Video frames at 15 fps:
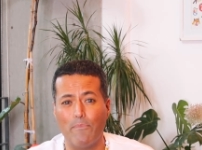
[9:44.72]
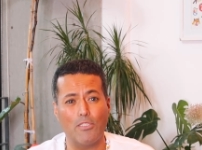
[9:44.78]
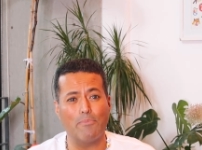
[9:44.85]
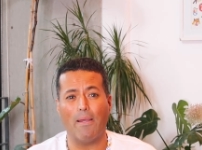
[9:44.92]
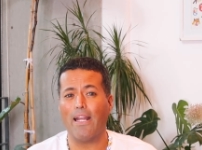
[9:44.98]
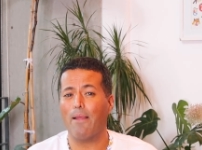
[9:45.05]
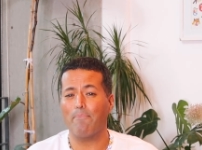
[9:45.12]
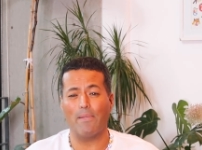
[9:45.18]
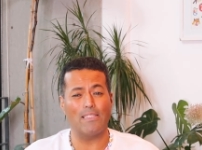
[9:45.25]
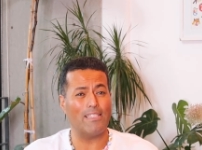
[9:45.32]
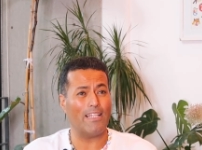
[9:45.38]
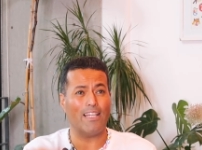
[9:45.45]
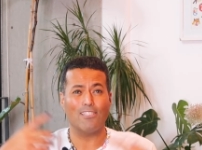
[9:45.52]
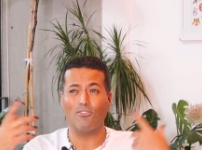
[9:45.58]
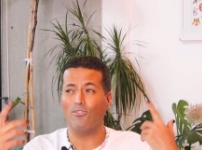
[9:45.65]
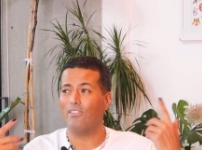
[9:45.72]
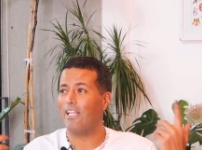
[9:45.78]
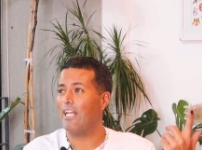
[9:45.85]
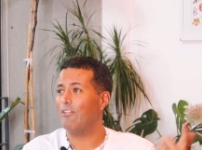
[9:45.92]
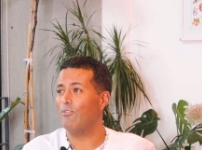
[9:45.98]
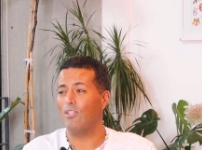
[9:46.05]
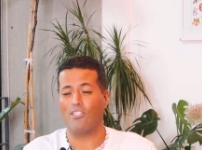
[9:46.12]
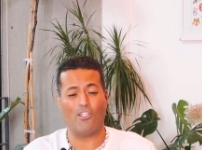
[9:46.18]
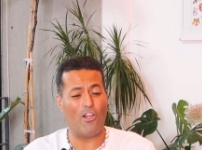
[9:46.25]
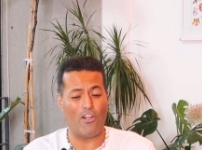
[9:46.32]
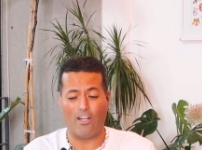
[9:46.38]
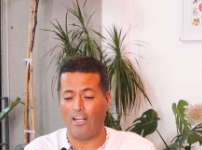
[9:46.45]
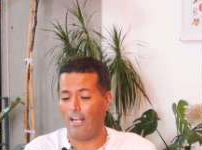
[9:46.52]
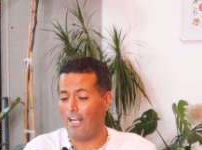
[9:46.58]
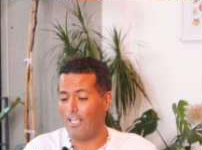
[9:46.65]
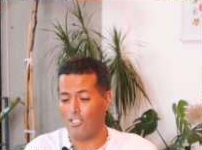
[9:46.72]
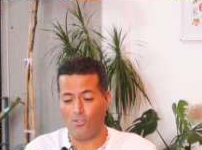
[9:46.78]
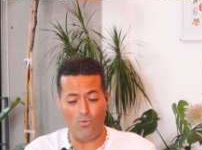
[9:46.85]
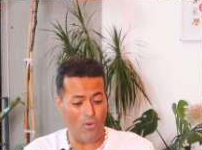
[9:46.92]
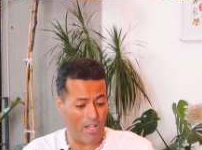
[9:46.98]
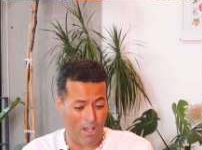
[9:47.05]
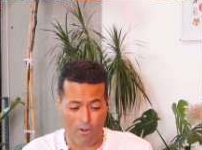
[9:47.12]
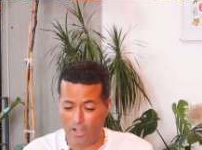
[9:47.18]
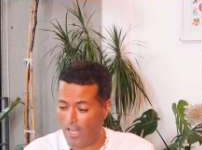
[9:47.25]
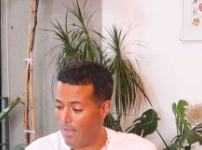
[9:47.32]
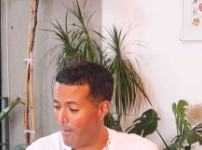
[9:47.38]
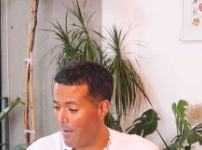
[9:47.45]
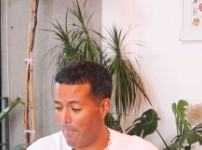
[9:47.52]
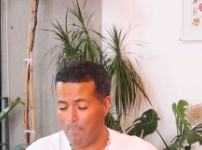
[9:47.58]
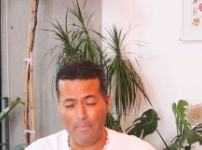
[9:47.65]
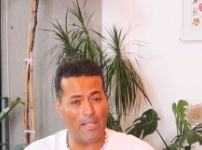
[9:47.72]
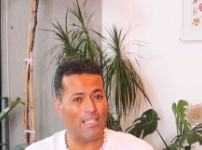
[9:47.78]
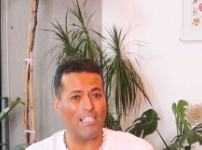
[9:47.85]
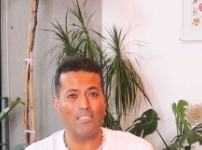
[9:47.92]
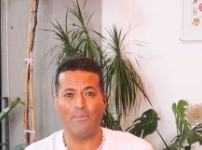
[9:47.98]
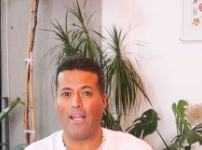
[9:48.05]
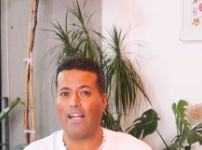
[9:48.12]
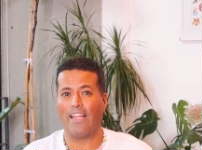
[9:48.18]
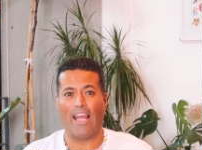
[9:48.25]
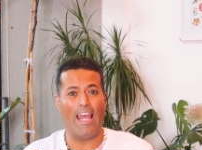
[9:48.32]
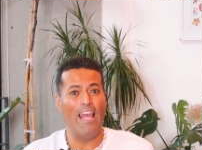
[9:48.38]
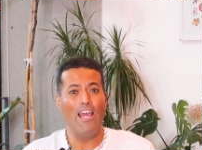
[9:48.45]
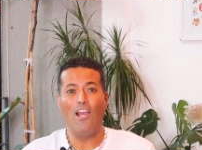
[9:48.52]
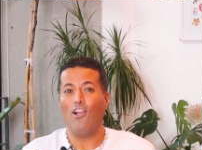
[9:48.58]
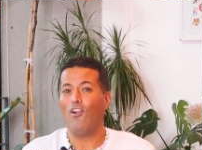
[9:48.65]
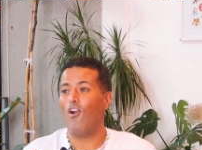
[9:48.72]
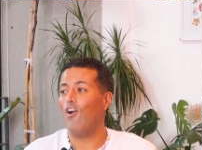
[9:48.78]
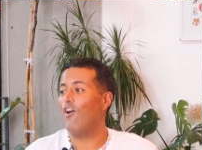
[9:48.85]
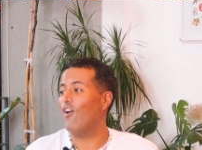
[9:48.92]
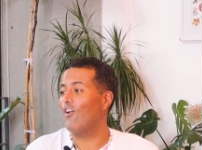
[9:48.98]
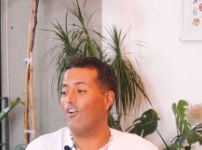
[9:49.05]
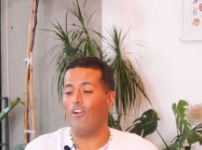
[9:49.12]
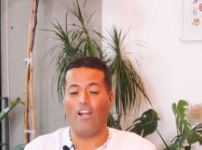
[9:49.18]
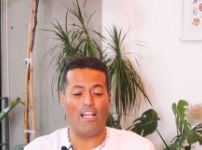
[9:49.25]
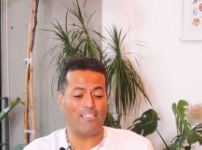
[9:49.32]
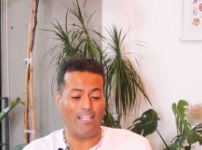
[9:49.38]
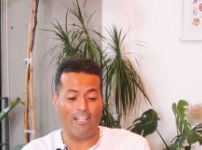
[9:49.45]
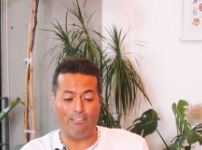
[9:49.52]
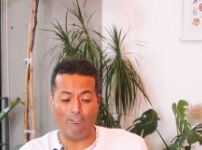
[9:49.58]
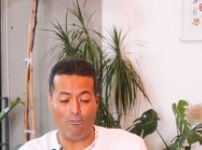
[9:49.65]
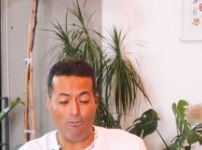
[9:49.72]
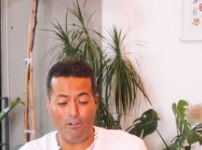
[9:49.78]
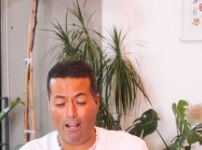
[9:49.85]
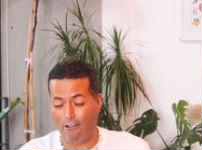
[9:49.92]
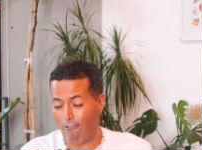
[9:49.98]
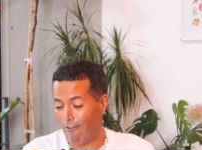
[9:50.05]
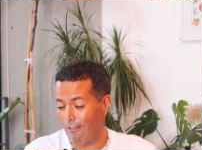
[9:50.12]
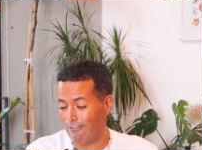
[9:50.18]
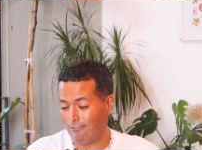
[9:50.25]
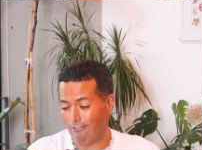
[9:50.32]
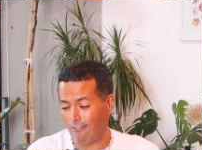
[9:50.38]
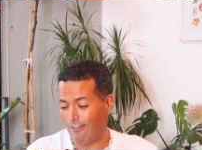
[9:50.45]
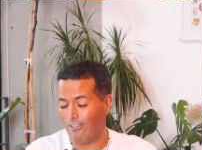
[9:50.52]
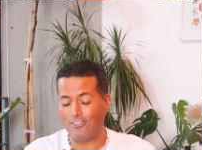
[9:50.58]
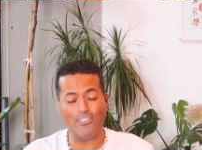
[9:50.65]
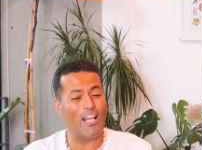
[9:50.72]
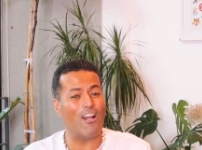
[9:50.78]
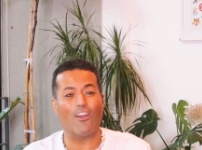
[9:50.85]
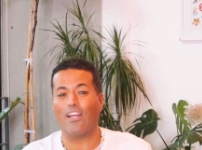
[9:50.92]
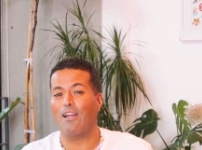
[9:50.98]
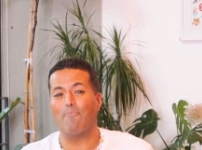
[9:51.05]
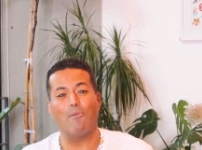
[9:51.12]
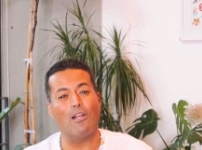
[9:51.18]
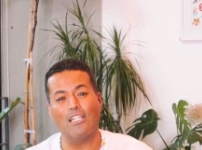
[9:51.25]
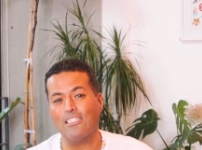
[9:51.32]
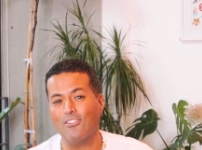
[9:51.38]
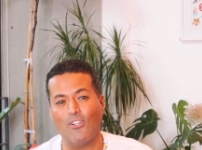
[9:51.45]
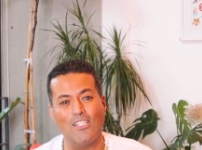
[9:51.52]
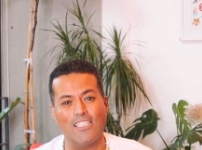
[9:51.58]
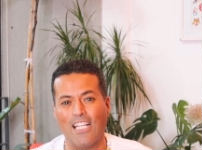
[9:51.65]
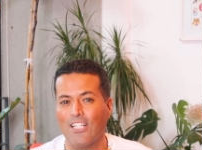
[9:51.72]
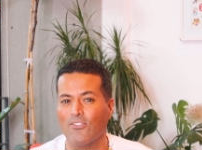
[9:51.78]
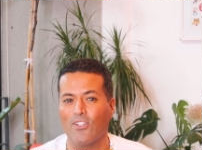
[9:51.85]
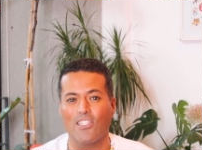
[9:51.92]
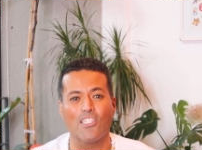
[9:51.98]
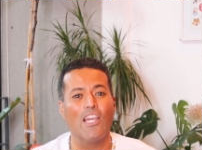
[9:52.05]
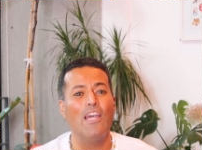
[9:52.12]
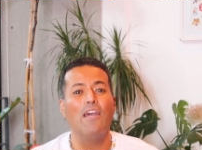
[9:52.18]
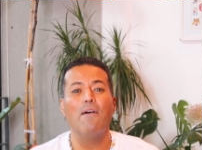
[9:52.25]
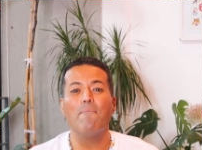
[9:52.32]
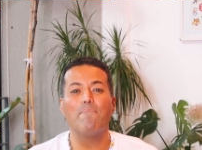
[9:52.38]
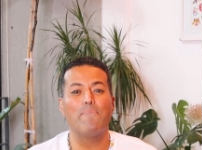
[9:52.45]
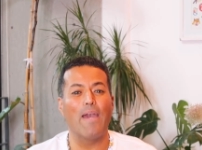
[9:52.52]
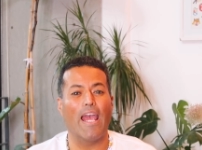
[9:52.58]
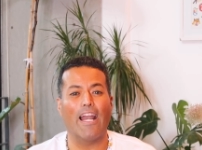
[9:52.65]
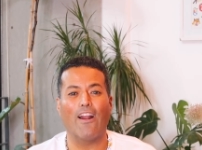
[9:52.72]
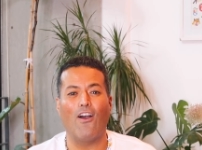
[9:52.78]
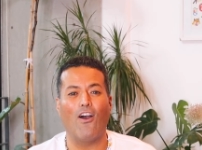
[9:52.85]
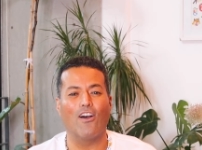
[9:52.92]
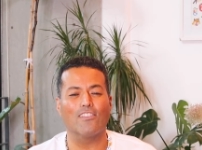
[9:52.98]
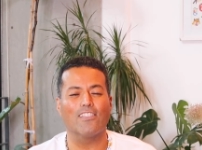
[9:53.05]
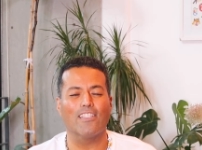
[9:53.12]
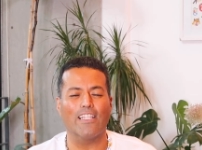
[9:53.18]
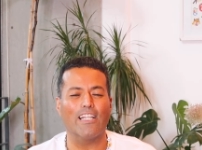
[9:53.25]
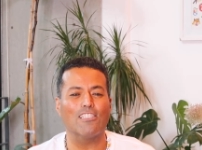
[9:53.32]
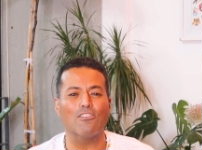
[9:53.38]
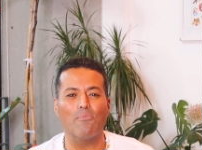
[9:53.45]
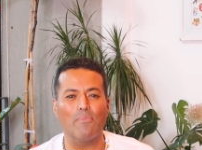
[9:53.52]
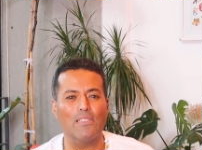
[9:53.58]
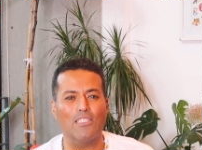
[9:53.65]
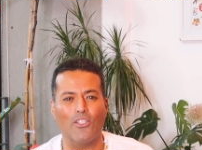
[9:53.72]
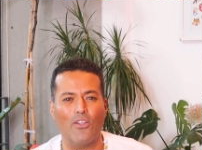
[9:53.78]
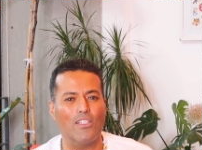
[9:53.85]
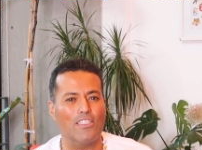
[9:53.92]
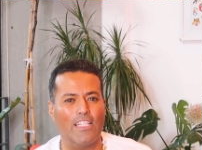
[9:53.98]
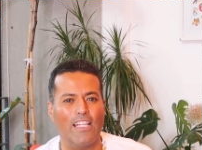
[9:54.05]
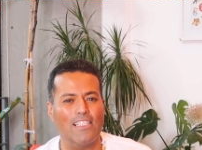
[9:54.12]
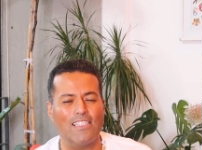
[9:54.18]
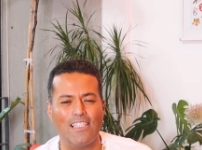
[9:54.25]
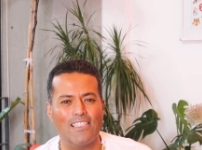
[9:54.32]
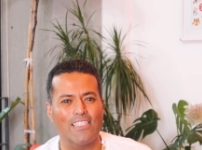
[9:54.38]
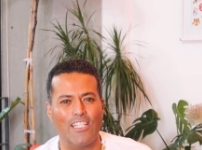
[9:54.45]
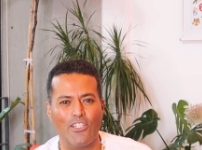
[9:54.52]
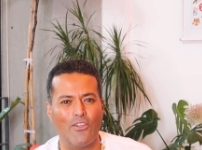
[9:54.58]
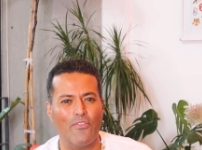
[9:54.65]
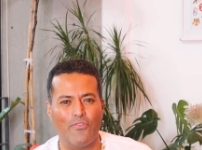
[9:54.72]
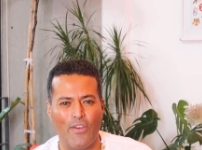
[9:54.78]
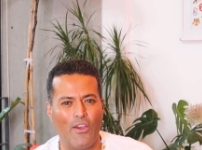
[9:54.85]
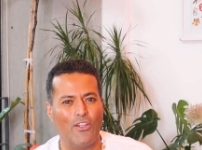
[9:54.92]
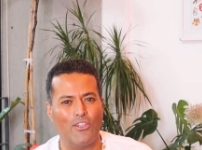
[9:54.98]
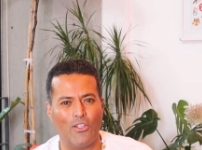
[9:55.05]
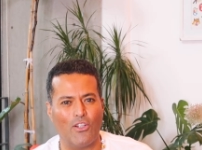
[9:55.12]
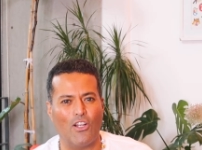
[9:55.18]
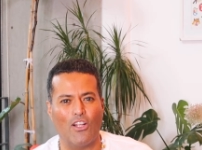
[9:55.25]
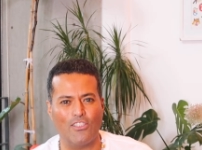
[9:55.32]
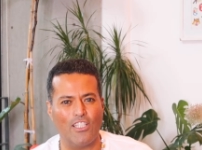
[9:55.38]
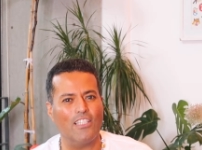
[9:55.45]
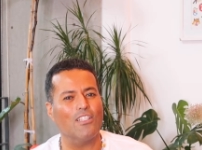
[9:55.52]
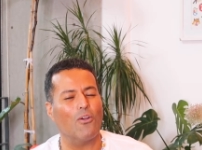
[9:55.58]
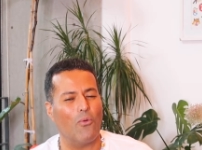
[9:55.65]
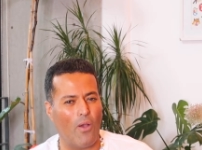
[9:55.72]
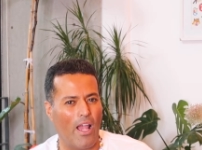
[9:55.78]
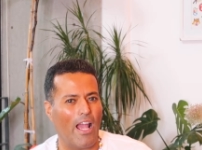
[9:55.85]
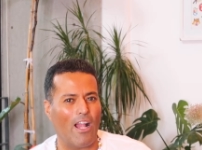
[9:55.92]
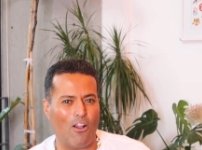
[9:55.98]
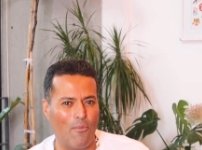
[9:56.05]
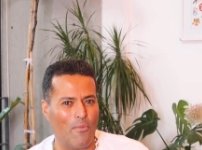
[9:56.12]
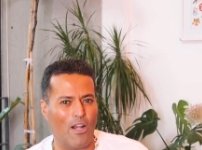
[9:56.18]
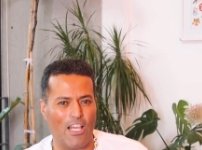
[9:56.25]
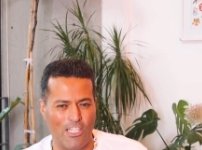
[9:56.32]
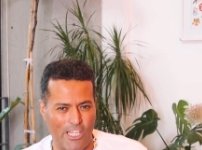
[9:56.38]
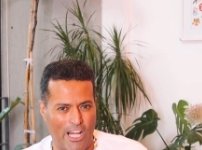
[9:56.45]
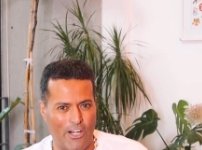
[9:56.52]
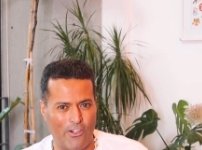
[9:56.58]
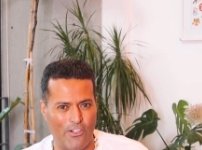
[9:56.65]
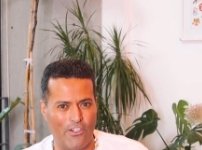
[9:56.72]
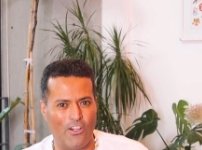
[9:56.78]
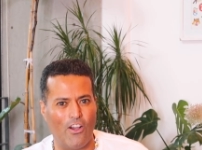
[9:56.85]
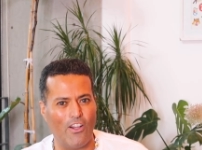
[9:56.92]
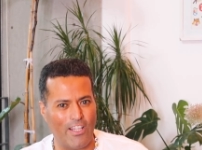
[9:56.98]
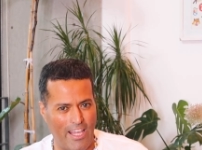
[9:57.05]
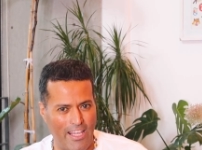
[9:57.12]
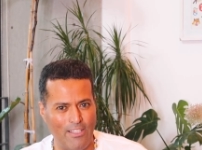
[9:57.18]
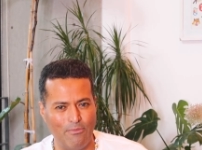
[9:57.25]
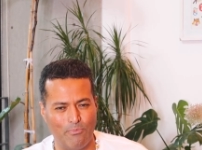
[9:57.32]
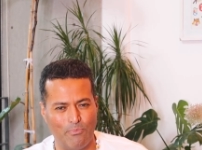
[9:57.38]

Pues, mana, piensa que es un sándwich con lechuga. Ahora le, le metes verde, con aceituna, con esto, con no sé, lo que le pongas todo el sándwich. Pero si tienes un vestido así de sencillo y feo en tu closet, juega como la Charon, ¿ok?